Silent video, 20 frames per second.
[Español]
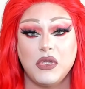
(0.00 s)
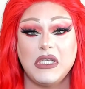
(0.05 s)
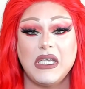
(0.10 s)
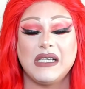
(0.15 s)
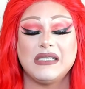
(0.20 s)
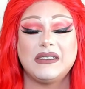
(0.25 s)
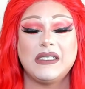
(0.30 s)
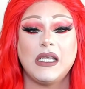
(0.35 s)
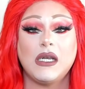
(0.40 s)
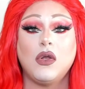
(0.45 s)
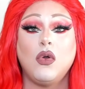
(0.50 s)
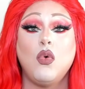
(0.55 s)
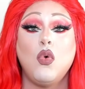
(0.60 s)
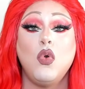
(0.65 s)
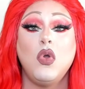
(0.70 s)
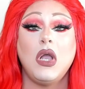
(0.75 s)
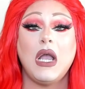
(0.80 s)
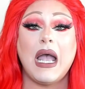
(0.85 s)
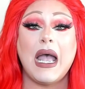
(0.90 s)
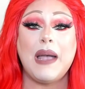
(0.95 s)
podía ser
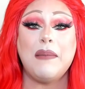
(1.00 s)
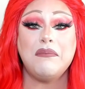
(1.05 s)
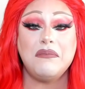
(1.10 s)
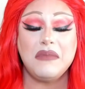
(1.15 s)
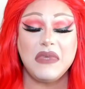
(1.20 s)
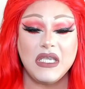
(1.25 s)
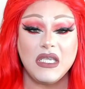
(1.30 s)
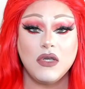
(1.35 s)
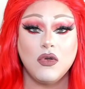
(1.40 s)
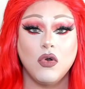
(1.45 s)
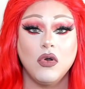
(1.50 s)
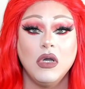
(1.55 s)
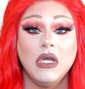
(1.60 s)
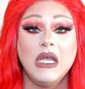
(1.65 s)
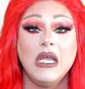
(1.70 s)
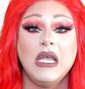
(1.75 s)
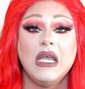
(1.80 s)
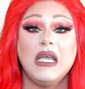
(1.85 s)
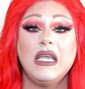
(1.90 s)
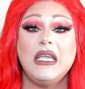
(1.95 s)
un amigo
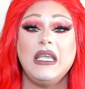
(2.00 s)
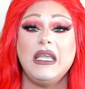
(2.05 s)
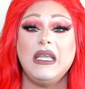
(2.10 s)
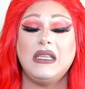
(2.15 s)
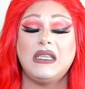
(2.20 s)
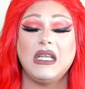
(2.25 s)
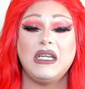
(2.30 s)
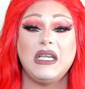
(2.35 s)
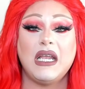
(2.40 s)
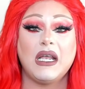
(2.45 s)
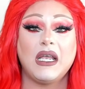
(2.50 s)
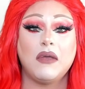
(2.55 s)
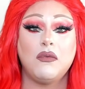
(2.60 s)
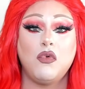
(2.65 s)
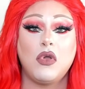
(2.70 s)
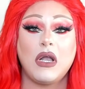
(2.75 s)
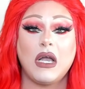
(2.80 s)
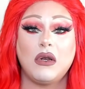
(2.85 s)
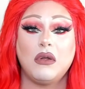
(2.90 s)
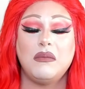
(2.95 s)
y tenían que
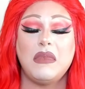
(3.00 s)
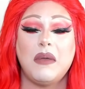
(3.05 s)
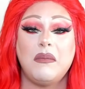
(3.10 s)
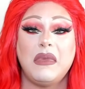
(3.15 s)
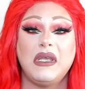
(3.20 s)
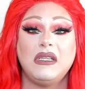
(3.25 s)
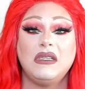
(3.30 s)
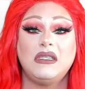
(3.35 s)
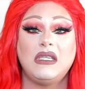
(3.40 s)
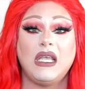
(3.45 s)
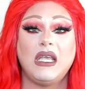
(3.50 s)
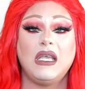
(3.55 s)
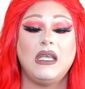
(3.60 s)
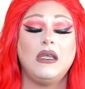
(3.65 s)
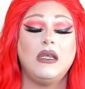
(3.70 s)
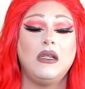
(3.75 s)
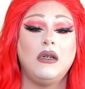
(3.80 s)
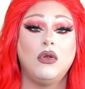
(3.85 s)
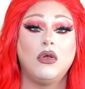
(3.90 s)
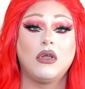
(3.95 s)
buscar
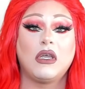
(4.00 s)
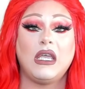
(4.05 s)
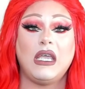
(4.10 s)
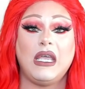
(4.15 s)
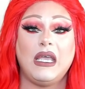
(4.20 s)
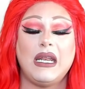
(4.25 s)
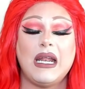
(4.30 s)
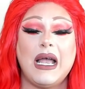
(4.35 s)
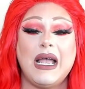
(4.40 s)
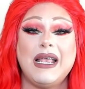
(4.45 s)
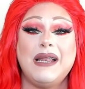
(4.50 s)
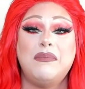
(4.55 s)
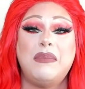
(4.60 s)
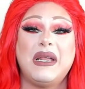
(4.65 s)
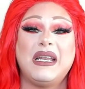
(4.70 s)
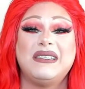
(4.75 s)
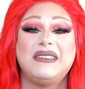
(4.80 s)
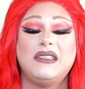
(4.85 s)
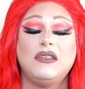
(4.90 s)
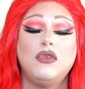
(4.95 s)
obviamente lo que era el
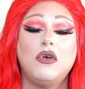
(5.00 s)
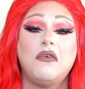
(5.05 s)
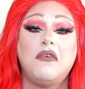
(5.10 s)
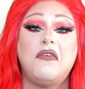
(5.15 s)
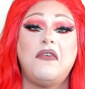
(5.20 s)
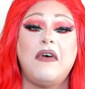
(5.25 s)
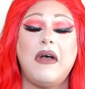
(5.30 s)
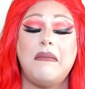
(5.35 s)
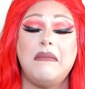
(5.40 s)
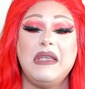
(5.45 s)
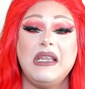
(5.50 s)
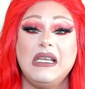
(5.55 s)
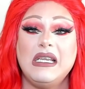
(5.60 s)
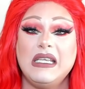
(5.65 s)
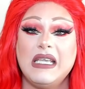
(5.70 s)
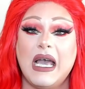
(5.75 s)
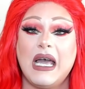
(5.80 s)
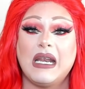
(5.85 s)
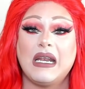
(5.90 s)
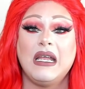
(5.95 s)
parecido
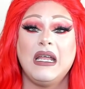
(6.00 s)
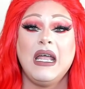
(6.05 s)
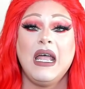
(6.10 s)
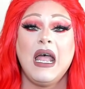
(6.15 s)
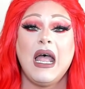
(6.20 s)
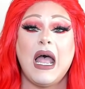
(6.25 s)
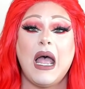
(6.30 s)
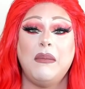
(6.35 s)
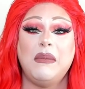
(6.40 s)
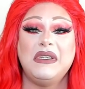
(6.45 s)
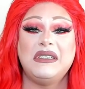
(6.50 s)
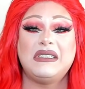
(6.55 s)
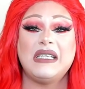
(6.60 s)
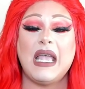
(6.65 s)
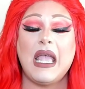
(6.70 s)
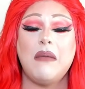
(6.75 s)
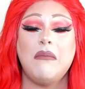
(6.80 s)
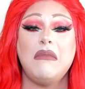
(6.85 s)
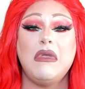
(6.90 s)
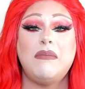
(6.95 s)
familiar. A
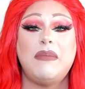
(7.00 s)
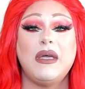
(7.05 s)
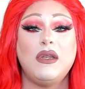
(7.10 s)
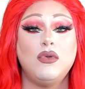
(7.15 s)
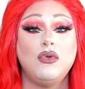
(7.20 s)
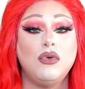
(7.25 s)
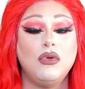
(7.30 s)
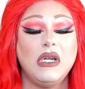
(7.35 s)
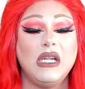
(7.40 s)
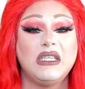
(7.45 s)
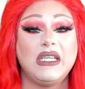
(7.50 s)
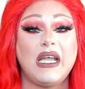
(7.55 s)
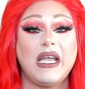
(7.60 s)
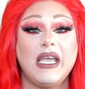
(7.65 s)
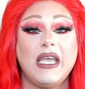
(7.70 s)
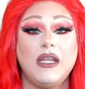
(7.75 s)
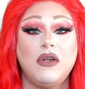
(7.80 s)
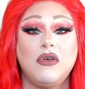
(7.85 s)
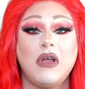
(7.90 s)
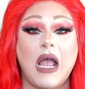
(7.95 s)
Miss Envy Perú le
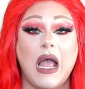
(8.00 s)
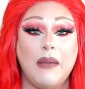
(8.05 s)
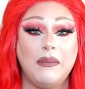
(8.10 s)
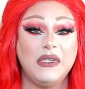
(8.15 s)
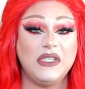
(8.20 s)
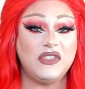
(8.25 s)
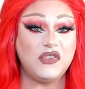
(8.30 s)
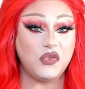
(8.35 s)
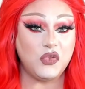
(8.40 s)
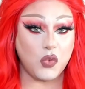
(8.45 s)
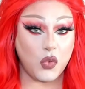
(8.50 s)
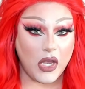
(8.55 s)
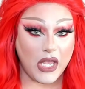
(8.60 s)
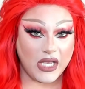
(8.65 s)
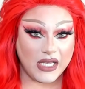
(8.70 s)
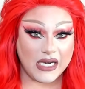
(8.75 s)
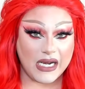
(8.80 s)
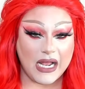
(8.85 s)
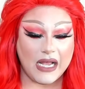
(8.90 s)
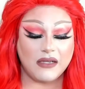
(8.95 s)
trajeron a mi
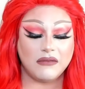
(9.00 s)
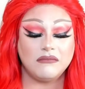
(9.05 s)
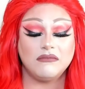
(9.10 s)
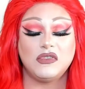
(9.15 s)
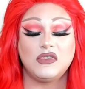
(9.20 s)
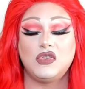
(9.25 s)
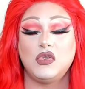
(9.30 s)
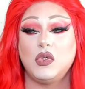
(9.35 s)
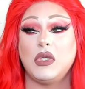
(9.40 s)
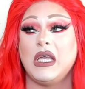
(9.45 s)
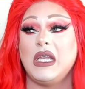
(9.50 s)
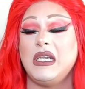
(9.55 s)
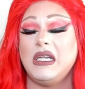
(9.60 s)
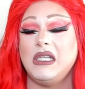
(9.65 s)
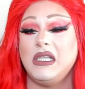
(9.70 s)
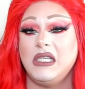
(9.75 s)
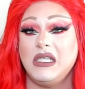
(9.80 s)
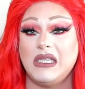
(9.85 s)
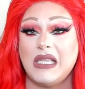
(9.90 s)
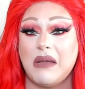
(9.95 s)
suegra, su
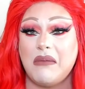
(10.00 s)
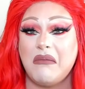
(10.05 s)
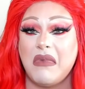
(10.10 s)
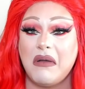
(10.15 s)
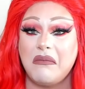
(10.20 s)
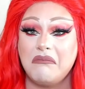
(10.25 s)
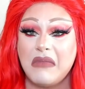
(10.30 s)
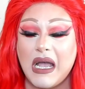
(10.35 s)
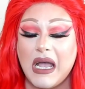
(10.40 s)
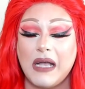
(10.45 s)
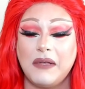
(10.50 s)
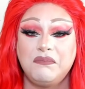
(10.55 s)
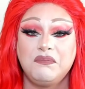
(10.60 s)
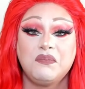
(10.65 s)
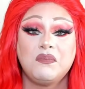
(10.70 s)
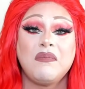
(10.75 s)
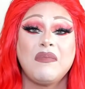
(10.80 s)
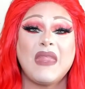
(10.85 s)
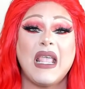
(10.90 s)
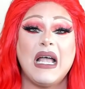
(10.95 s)
queridita mamá.
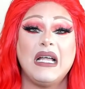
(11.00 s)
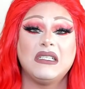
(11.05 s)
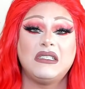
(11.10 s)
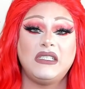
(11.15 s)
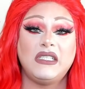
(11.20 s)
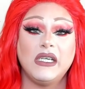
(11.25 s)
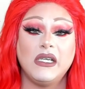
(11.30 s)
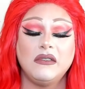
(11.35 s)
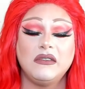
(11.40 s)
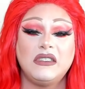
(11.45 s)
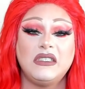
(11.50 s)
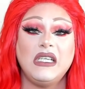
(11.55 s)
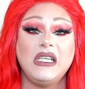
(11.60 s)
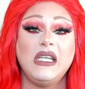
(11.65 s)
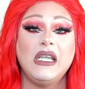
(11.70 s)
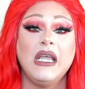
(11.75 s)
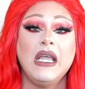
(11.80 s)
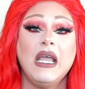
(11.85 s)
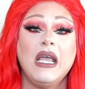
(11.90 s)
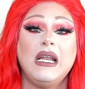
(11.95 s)
A
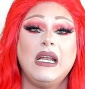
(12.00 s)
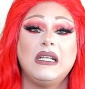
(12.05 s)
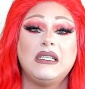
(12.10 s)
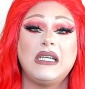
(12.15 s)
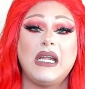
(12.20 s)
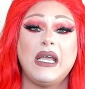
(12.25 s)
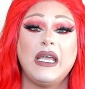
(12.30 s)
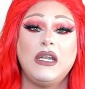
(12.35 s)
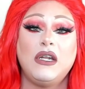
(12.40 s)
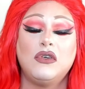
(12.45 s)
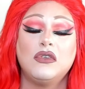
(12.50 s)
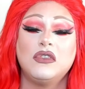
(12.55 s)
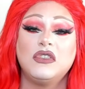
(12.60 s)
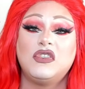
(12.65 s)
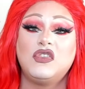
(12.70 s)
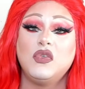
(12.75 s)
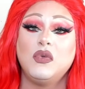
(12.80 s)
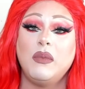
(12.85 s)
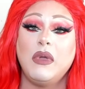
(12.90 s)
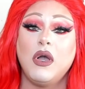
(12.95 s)
Chelsea le
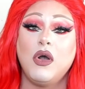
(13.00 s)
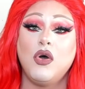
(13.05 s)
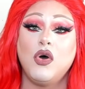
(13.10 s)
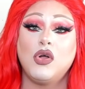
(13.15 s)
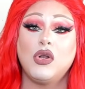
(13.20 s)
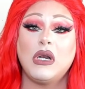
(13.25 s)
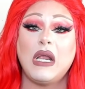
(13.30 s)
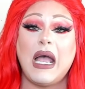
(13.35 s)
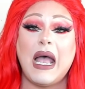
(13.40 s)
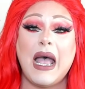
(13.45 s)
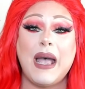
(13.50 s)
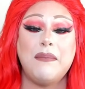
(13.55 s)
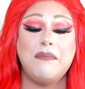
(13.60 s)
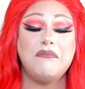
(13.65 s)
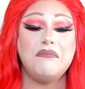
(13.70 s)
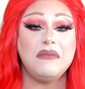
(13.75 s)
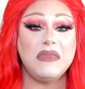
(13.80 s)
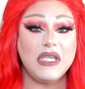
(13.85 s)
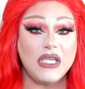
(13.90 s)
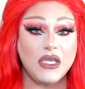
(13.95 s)
trajeron su mejor
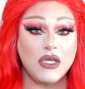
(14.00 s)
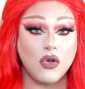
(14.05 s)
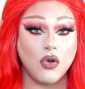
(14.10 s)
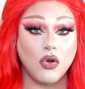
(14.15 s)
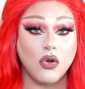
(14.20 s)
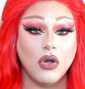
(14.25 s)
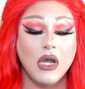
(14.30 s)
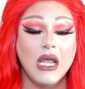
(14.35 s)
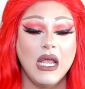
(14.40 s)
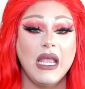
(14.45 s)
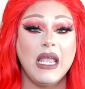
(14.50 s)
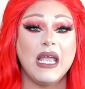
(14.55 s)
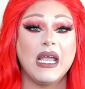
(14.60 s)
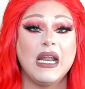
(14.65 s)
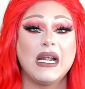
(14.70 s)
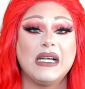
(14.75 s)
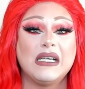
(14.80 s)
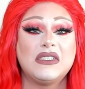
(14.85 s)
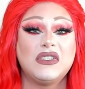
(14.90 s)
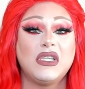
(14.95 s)
amigo.
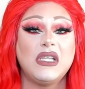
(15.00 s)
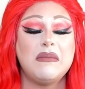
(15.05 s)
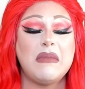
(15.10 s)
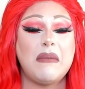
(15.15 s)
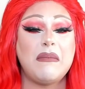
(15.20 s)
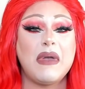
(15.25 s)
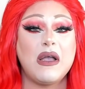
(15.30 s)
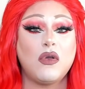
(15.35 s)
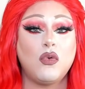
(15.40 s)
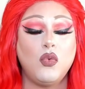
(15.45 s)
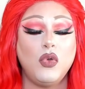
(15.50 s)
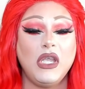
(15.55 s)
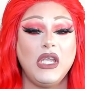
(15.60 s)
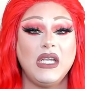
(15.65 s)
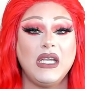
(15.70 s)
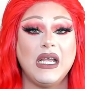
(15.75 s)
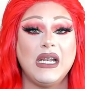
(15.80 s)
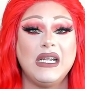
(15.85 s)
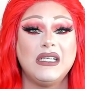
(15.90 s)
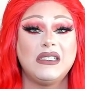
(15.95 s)
En el caso de Mama
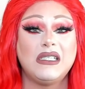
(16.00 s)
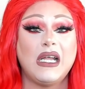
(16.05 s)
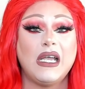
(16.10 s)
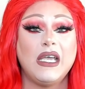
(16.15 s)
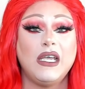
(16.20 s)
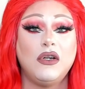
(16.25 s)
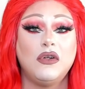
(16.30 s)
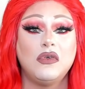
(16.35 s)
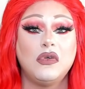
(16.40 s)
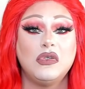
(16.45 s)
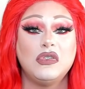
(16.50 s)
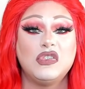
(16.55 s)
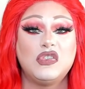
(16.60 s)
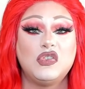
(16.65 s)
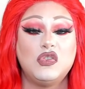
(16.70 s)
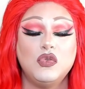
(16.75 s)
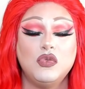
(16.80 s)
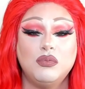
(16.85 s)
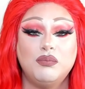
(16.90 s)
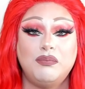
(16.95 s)
Queen le trajeron
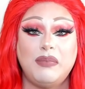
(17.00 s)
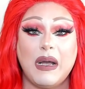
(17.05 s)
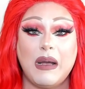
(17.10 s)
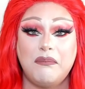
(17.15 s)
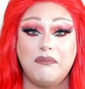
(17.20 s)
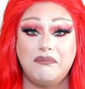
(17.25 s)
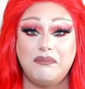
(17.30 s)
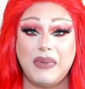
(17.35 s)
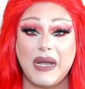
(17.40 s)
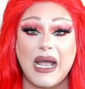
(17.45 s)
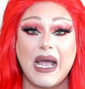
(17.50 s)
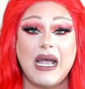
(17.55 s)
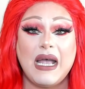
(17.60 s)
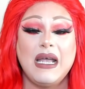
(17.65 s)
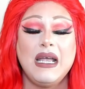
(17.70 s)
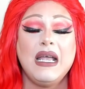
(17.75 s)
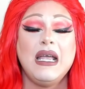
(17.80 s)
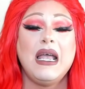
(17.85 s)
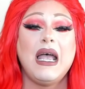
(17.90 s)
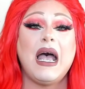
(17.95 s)
su
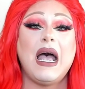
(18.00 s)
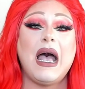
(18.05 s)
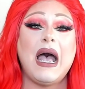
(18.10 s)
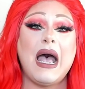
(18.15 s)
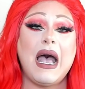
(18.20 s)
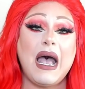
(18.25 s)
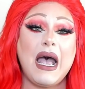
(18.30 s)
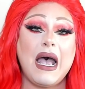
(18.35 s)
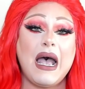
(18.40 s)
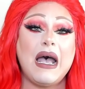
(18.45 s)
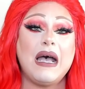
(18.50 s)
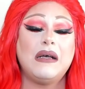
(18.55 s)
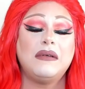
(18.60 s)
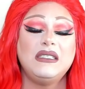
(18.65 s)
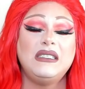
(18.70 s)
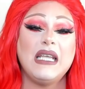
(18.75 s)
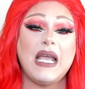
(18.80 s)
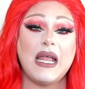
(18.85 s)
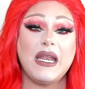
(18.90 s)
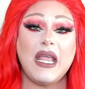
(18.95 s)
papá
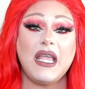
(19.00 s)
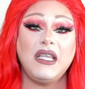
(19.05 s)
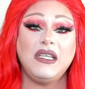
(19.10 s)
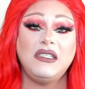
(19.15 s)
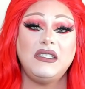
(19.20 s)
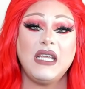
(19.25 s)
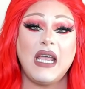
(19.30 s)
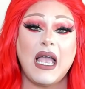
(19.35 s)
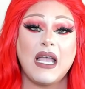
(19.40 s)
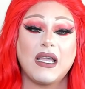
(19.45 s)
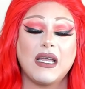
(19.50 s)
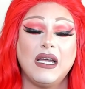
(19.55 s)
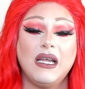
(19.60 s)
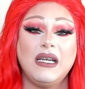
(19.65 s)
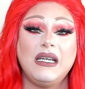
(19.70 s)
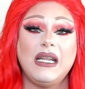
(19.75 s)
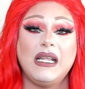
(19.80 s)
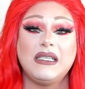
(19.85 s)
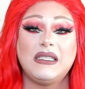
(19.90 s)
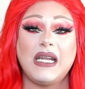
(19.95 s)
a Janet Jack
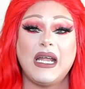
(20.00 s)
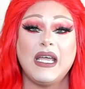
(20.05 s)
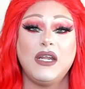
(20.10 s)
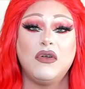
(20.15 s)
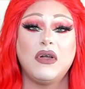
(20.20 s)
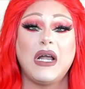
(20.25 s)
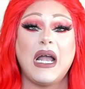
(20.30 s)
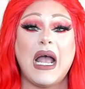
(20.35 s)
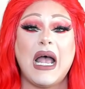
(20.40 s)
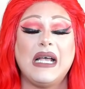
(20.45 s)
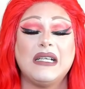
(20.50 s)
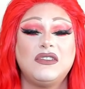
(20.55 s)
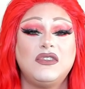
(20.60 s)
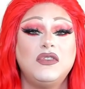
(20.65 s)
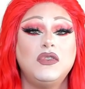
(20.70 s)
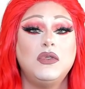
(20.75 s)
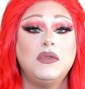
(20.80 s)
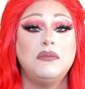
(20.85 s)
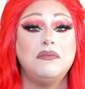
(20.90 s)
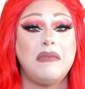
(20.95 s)
le trajeron a
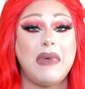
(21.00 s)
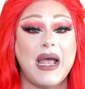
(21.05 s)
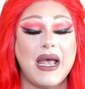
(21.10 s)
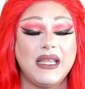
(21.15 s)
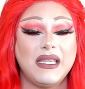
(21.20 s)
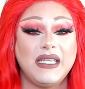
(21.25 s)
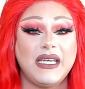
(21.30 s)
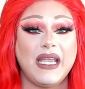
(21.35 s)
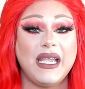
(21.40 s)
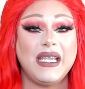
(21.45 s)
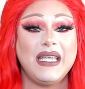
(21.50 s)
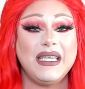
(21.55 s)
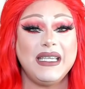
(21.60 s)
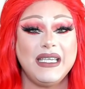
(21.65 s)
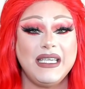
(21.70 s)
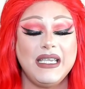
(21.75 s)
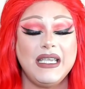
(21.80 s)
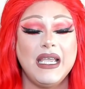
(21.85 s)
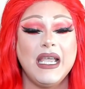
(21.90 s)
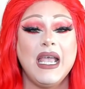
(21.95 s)
su madre
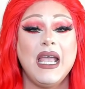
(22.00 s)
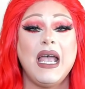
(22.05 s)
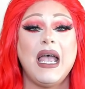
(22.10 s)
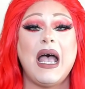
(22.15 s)
y